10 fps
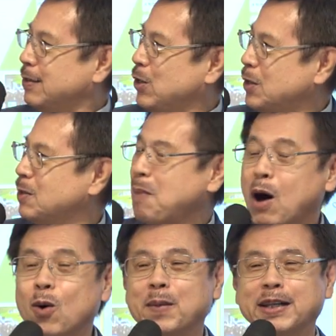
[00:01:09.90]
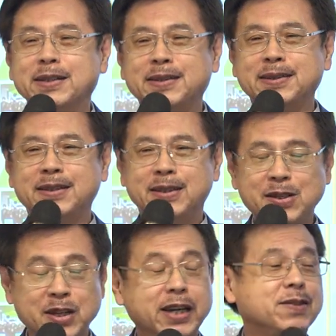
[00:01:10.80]
其实把我们
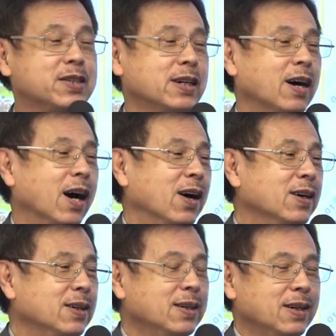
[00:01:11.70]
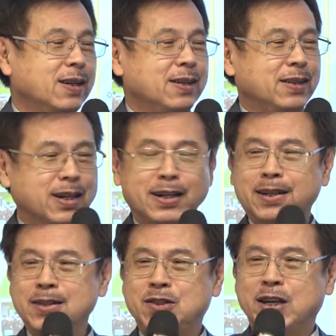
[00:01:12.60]
业者哈
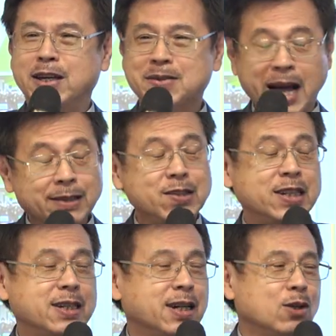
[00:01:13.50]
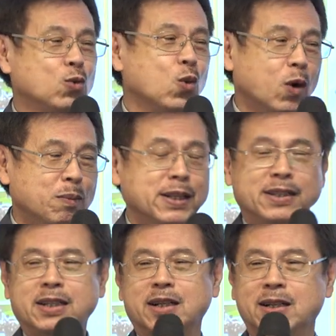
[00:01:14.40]
的一些商机跟我
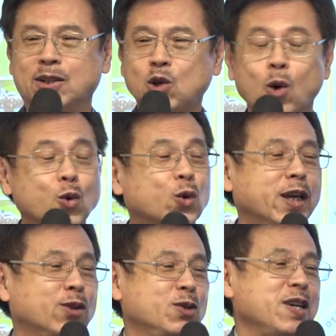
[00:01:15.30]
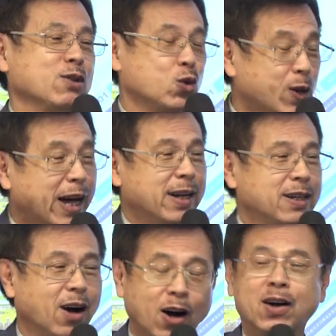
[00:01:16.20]
们的痛苦也都讲出来了
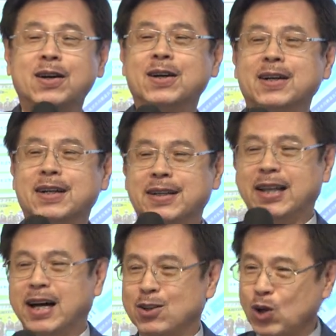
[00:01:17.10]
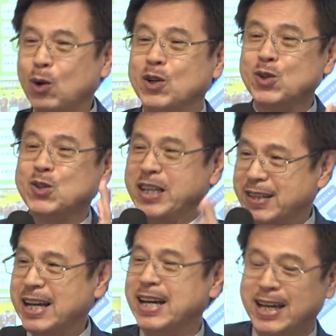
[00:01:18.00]
哈。那所以我就简
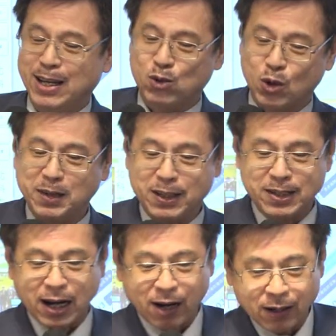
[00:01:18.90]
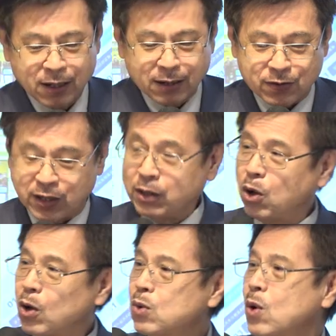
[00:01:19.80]
单来说明一下哈，神
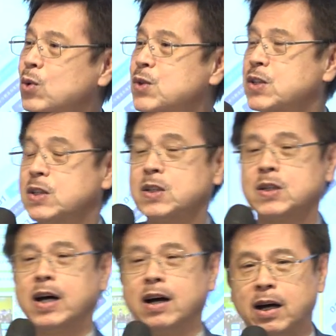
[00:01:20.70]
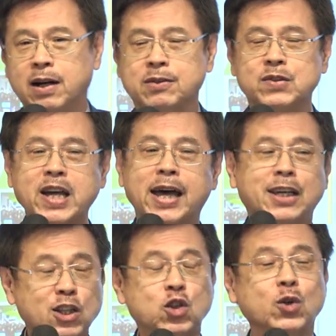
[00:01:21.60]
通公司啊，在
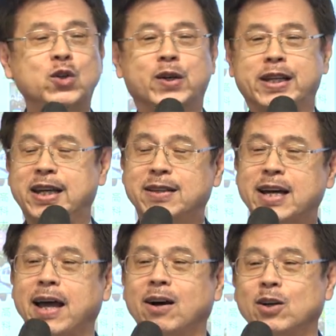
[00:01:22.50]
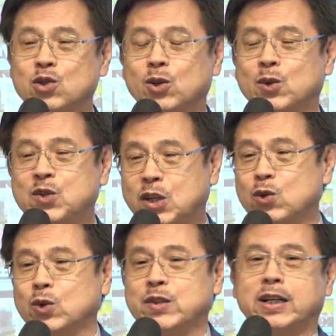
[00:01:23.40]
一九九零年代哈就进
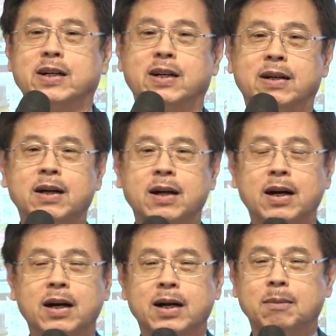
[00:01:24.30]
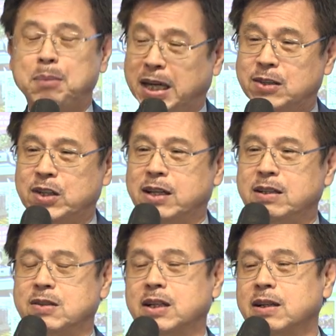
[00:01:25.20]
入这个呃北捷
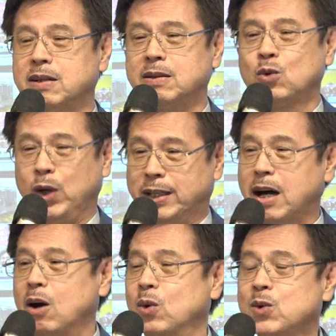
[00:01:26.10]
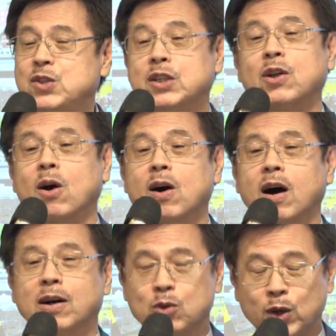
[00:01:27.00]
的这个轨道系统
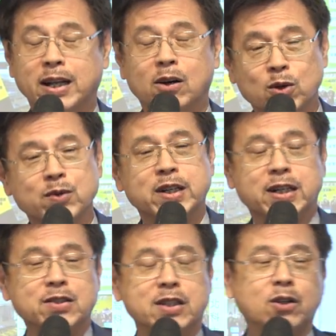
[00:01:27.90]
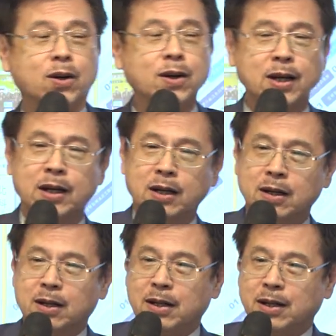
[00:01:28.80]
哈轨道工程的系统，
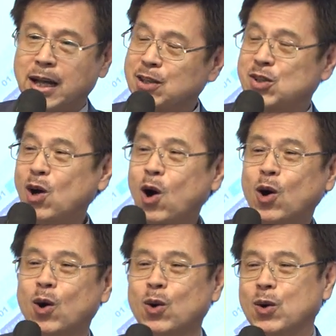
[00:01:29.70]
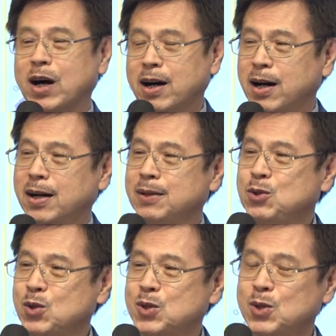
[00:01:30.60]
那时候啊
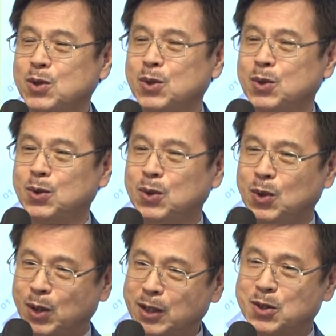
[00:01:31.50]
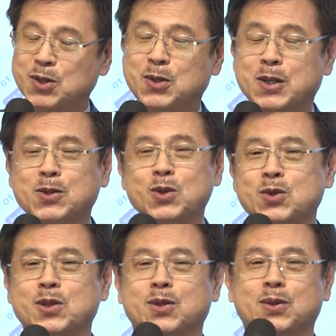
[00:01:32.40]
就是有一个事情就
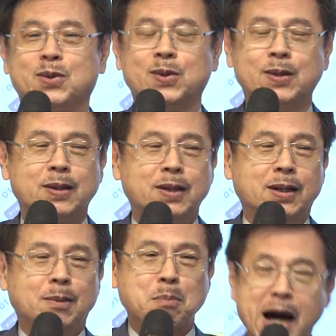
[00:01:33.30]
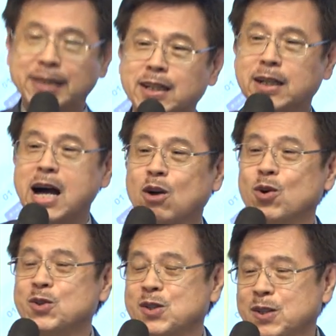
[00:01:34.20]
是马特拉
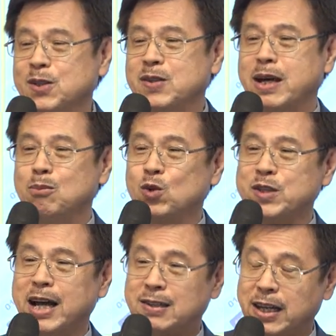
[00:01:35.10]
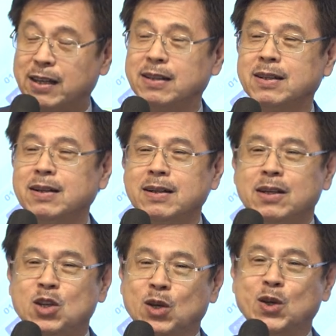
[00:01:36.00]
公司在木栅线
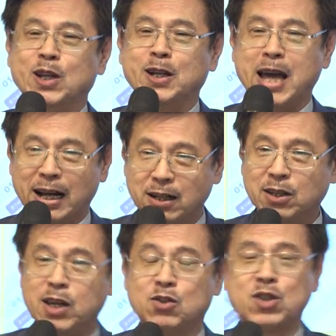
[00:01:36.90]
营运了两个月